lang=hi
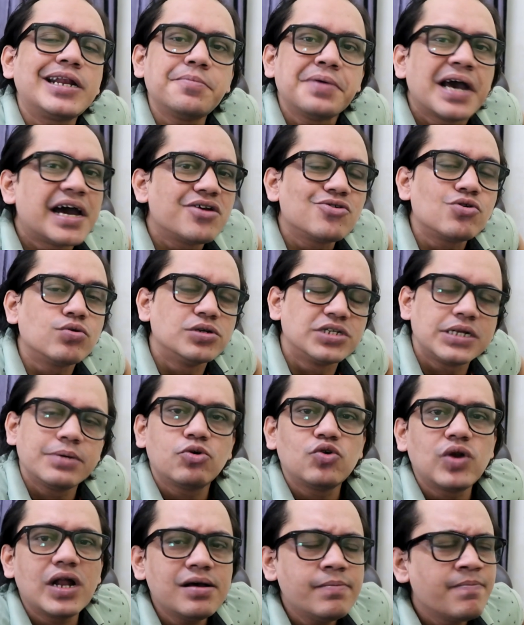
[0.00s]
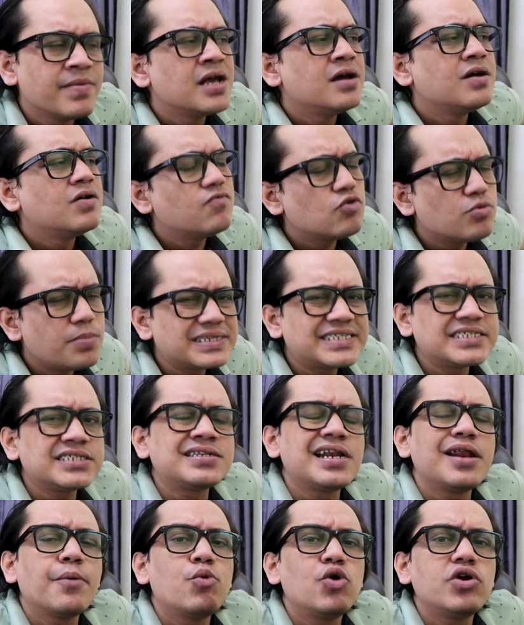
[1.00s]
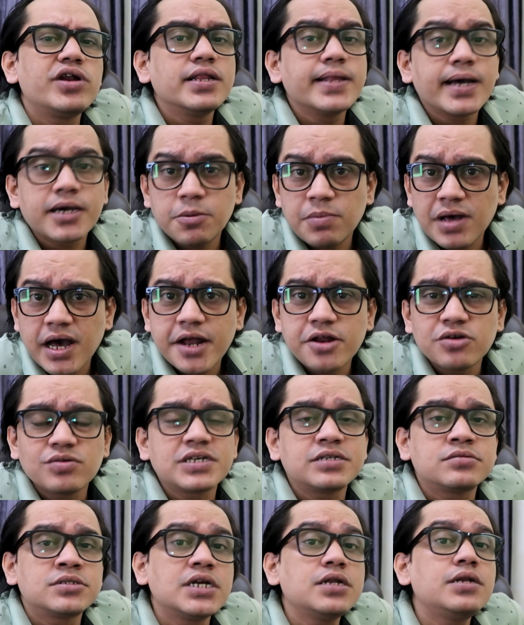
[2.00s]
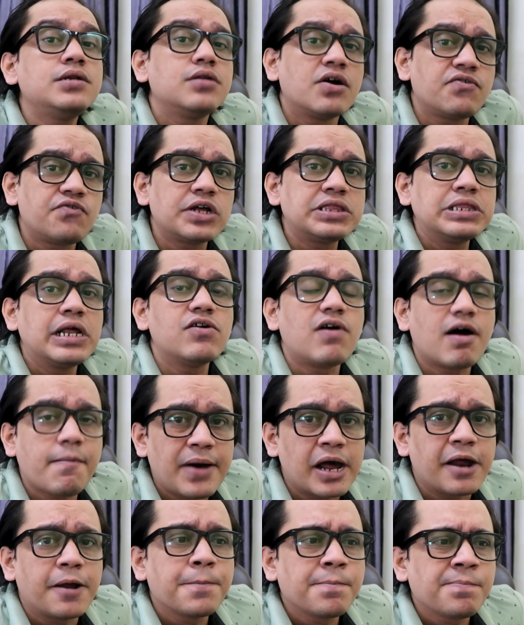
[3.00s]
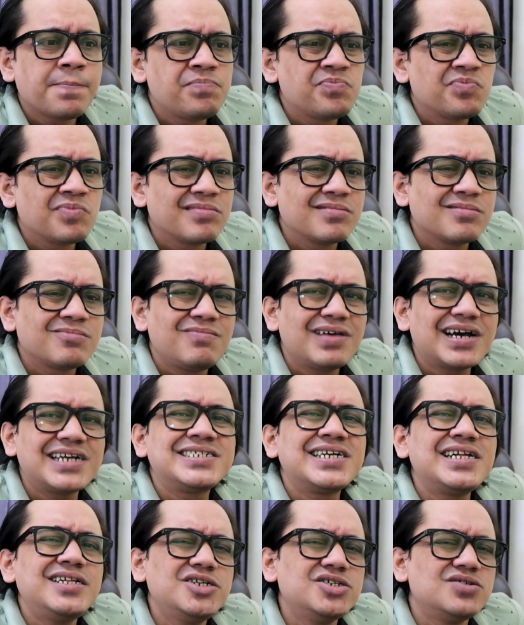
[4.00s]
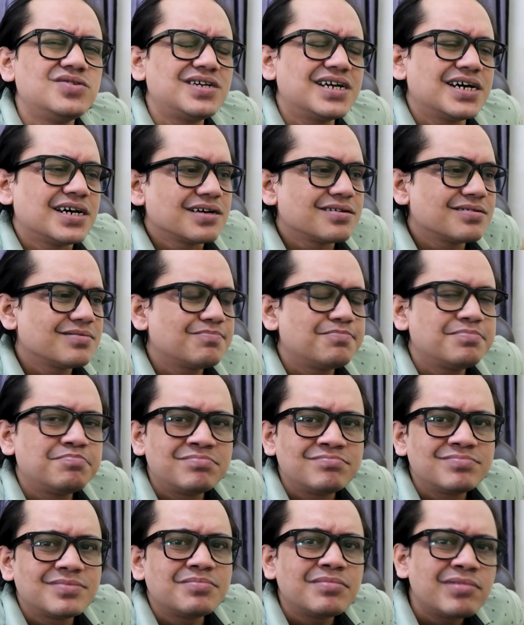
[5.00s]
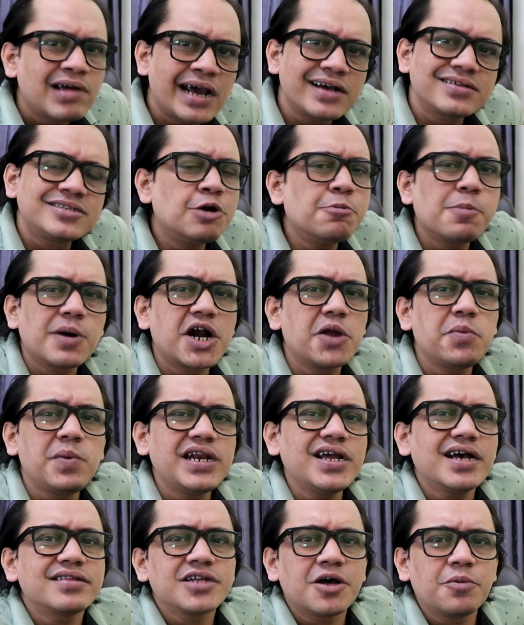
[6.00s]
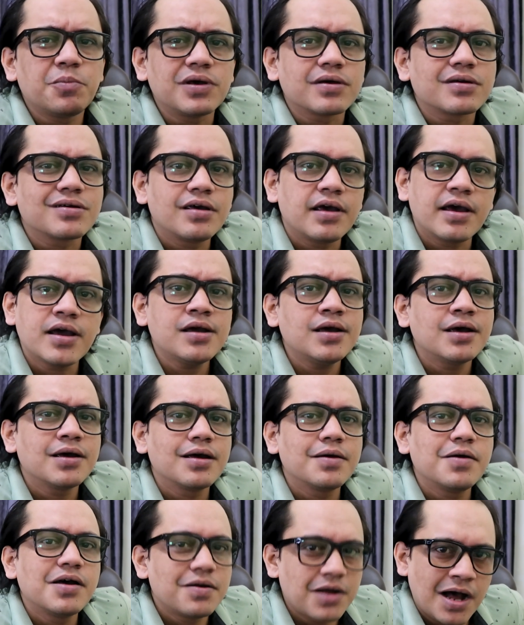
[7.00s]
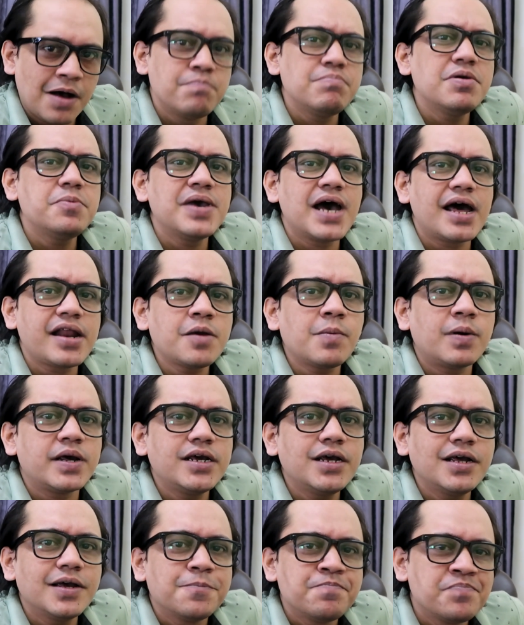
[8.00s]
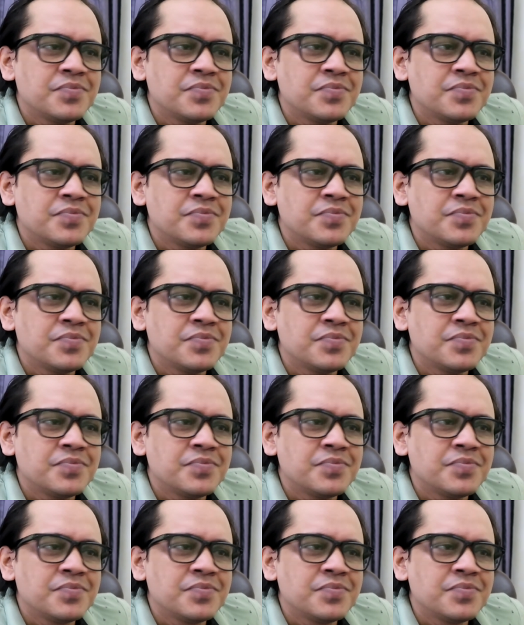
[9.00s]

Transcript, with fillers: मैंने बिहारियों को कुछ नहीं बोला वो बस इसलिए बोल रही है ताकि बिहारियों की से नफरत दिलवा पाए मैं कहा चल झूठा एक्सेंट पकड़ में नहीं आता हमें हैं हम भी बिहारी भाई